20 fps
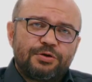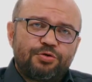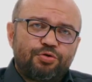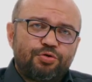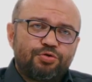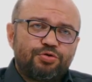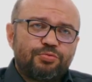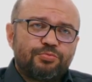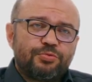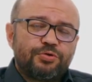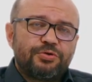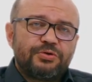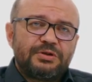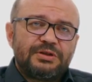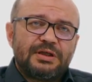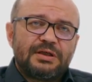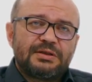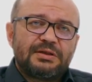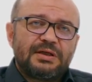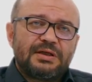konumu
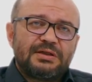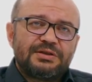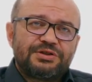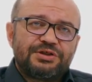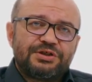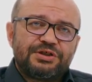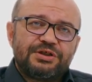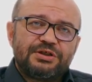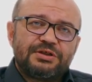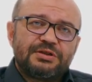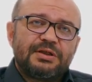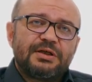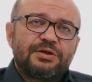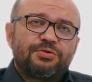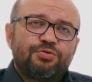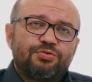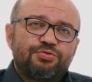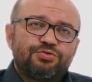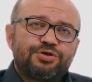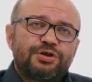ya da şiirde
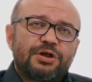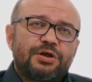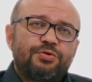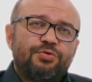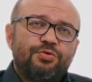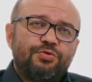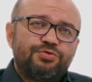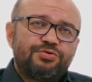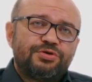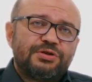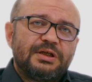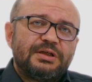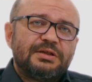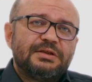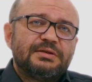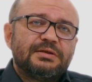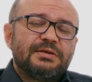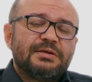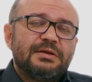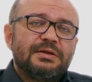konuşan
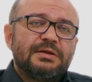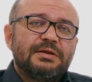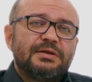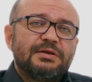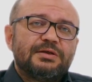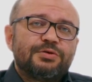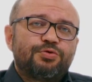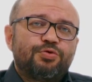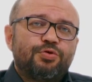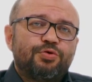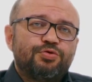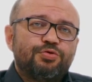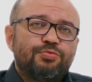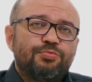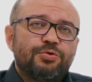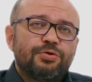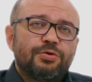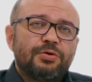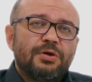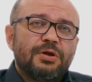öznenin e,
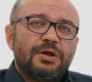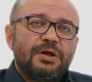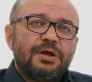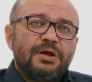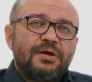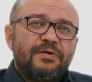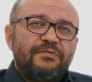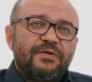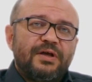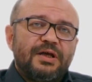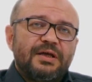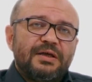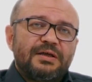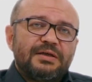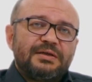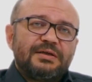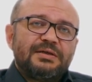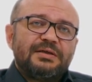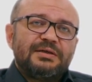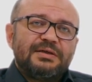konumu ve
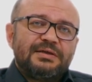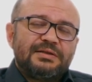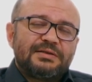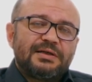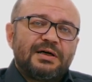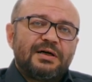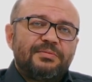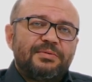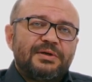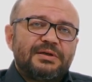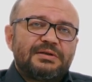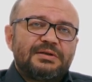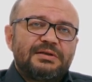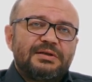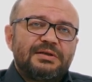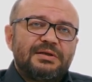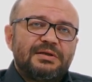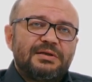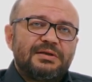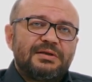e, hitap
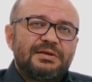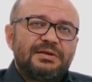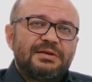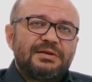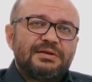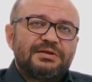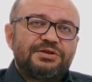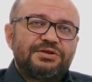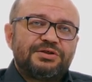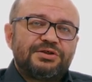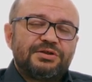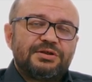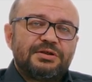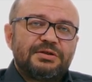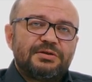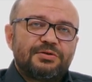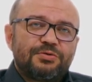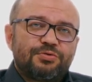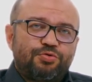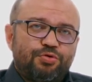ettiği e,
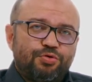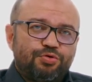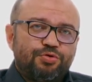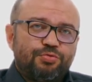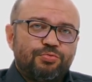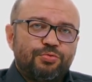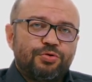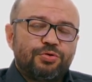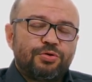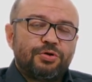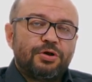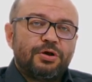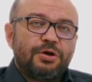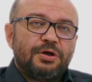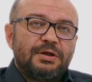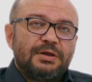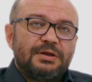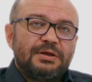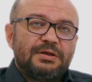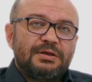kişinin konumu
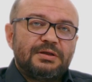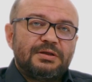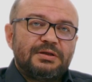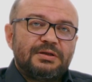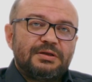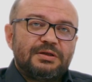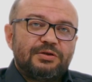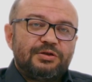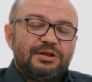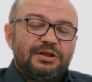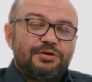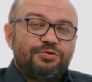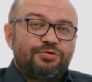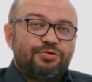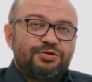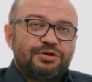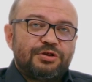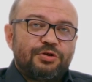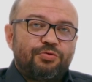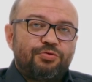e, ilk
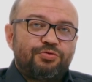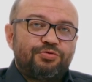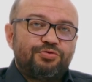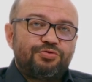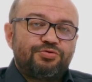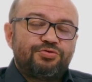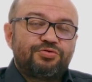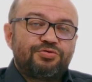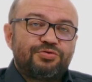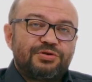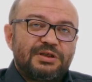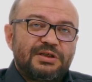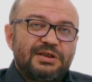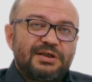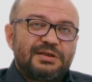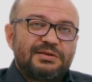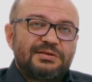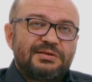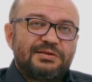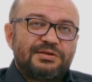önce okuyucunun
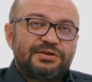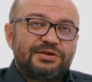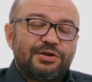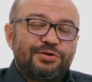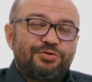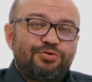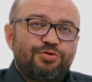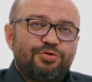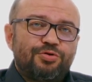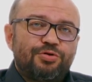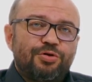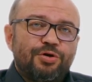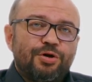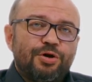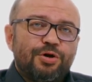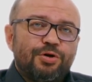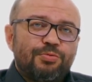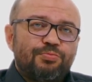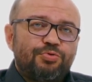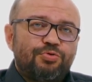dikkatini çekiyor.
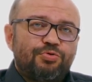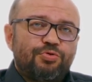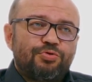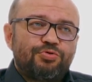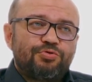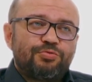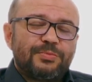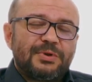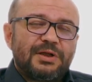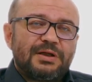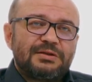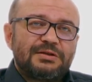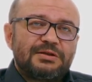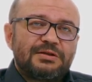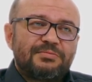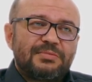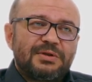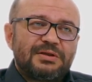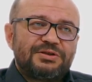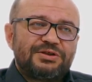Bu
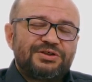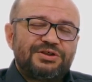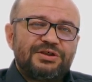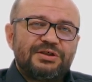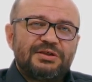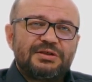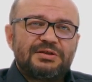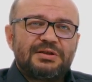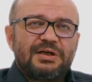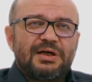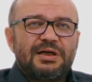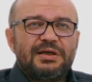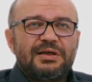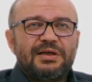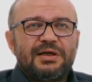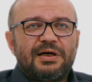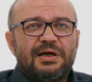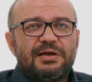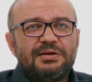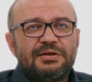konumlandırma şiiri daha
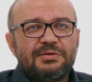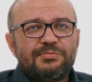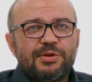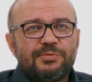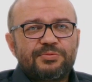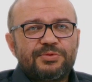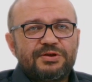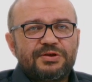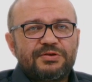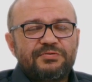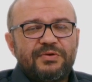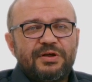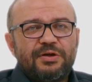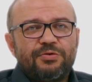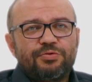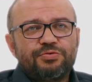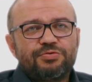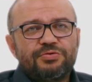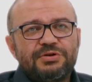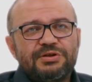iyi anlamamızı ve
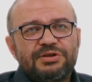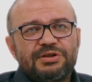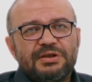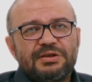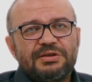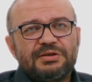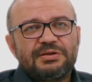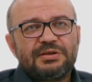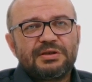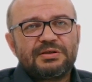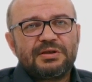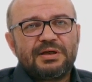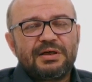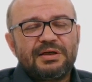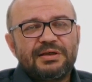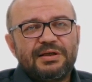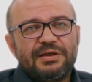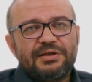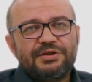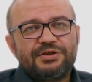onun içerisinde
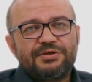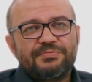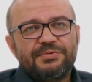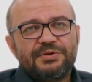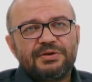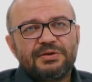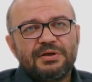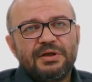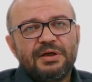daha geniş bir